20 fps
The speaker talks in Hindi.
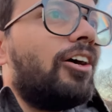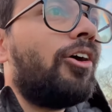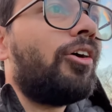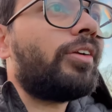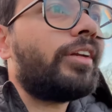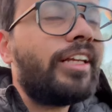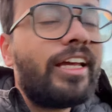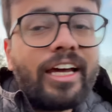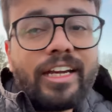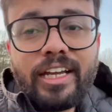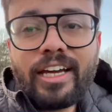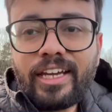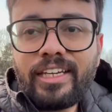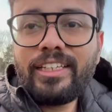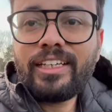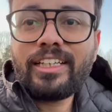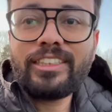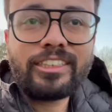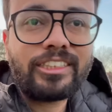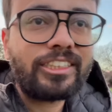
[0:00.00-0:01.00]
और रियाना आई
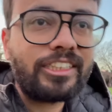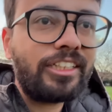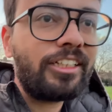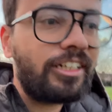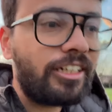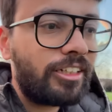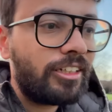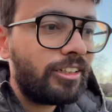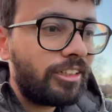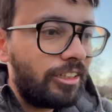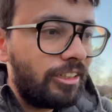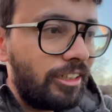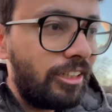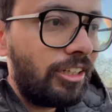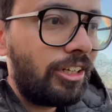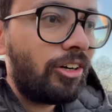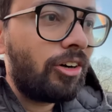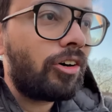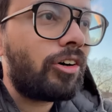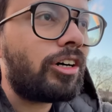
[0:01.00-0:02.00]
है सिंगर
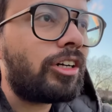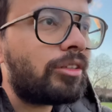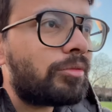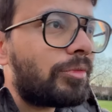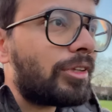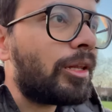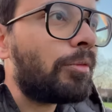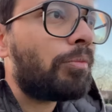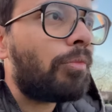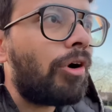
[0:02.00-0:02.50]
और मतलब